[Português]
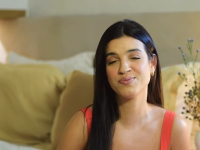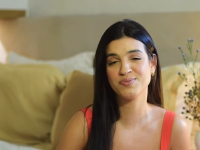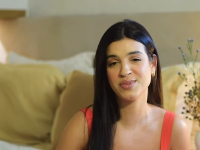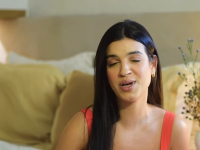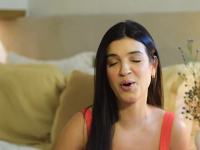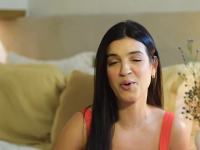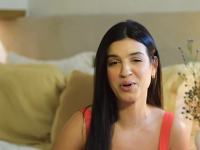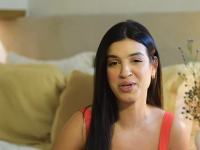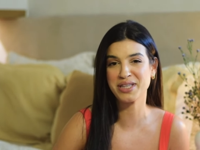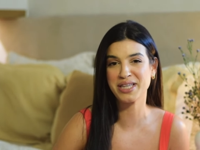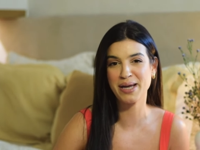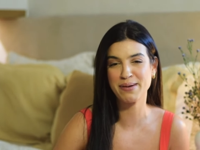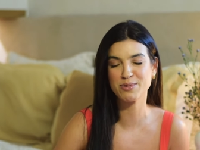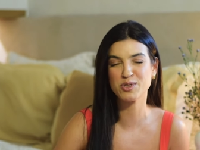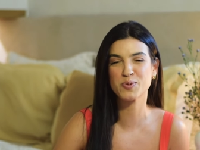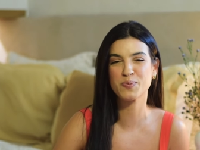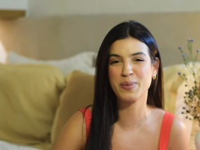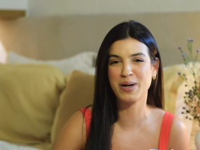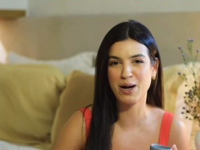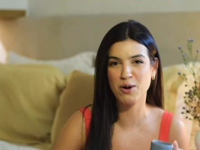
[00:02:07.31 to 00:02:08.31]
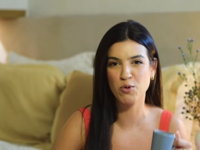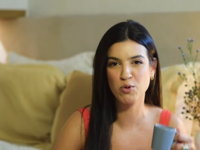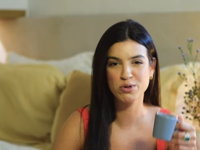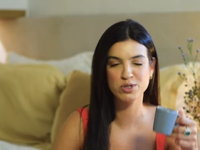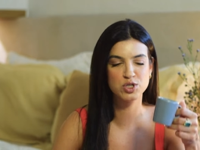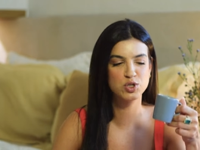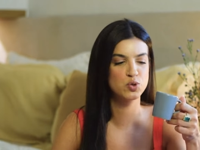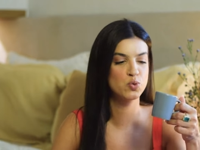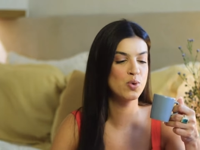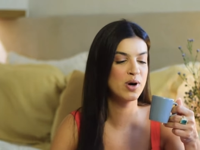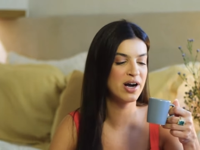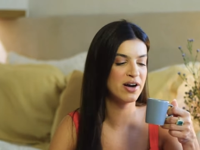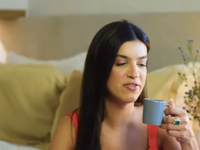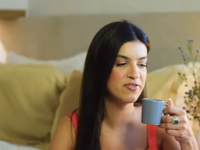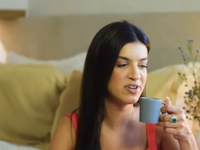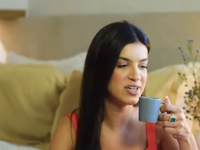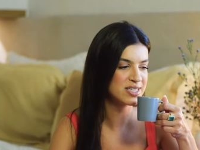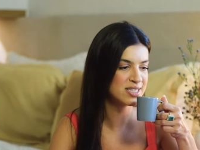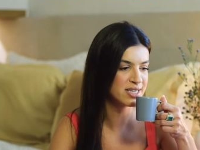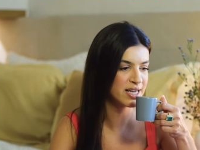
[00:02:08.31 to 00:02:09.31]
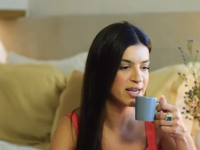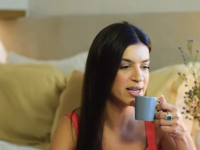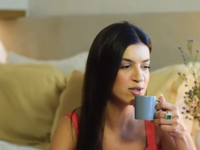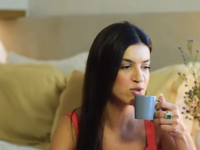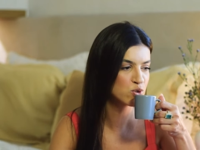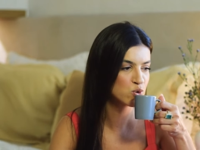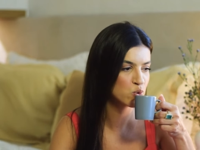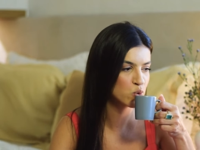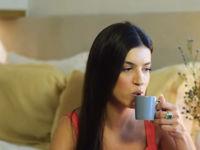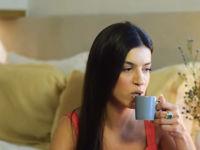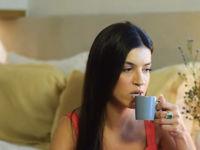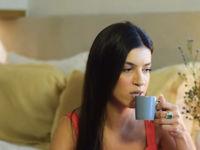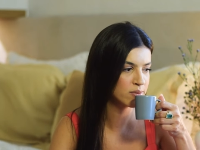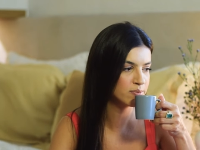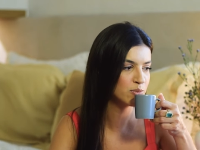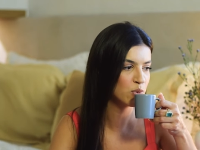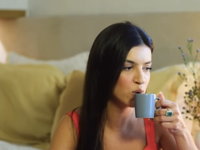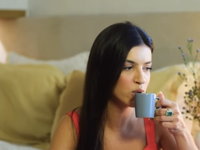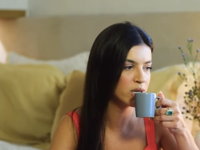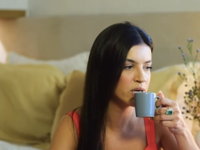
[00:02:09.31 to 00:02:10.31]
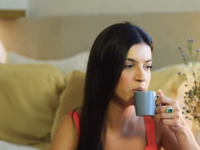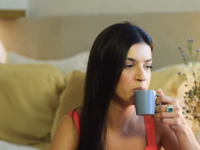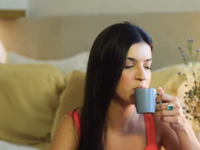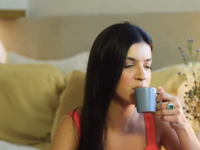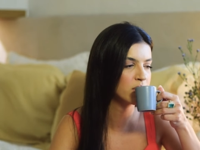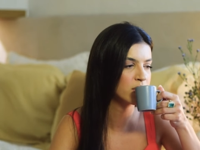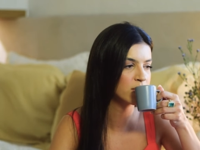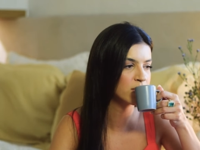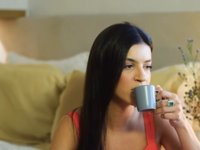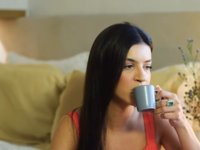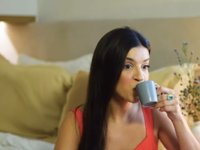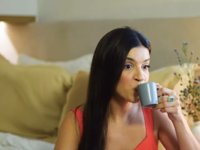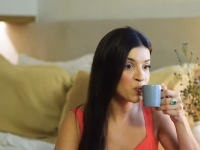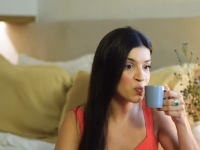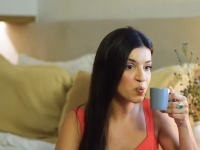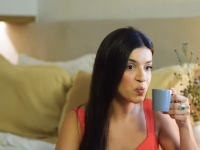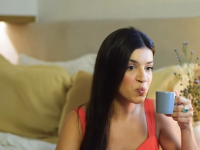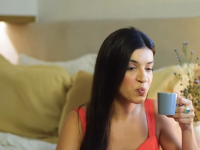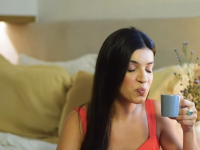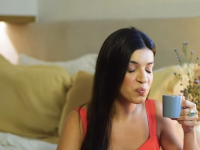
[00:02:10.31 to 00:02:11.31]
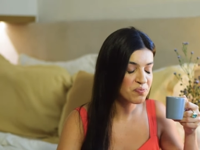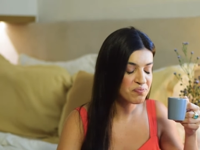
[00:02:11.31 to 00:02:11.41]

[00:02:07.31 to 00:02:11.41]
É o que temos para hoje. Um café sem açúcar, polêmica, né? Hum.